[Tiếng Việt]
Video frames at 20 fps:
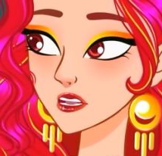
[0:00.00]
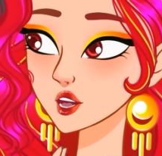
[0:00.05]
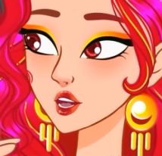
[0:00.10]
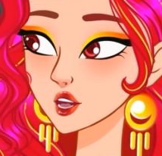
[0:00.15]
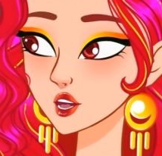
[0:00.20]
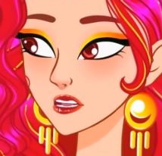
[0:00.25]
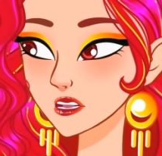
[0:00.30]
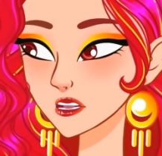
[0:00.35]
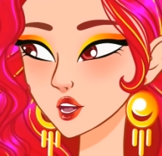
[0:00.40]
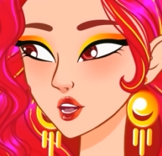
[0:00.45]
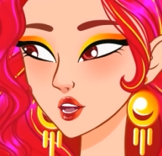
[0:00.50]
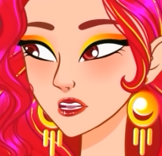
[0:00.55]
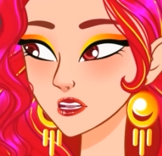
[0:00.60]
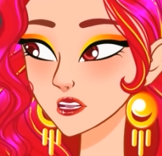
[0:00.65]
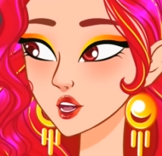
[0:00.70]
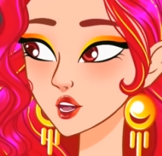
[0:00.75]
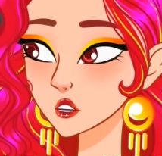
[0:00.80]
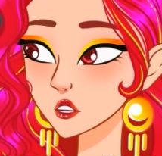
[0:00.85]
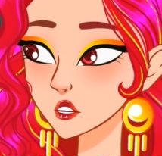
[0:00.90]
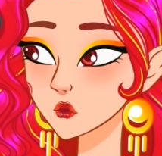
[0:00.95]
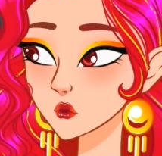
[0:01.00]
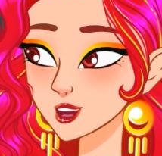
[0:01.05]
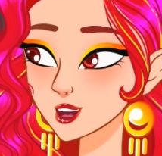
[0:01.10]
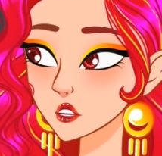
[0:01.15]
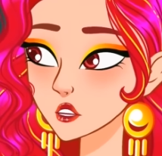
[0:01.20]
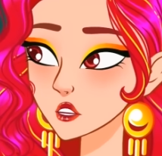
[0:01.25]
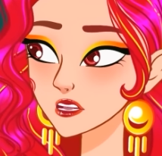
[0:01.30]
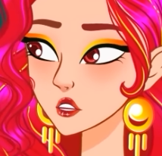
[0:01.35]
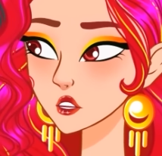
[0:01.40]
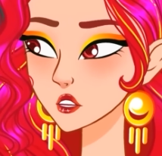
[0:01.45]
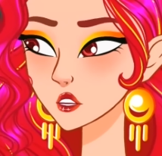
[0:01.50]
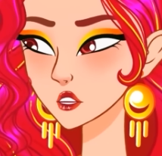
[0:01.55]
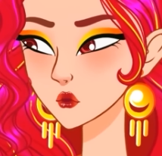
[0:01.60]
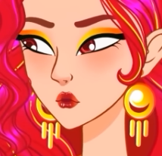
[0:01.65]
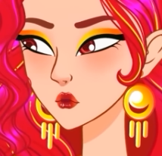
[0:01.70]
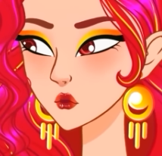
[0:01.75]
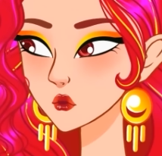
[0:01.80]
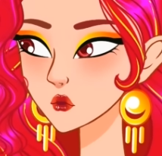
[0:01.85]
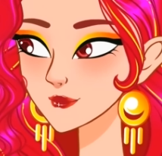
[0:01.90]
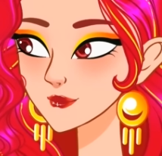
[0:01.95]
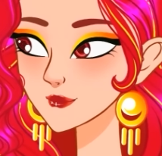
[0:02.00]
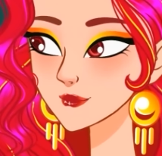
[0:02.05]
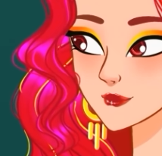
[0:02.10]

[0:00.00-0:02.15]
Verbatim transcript: Elia, bộ váy này tôi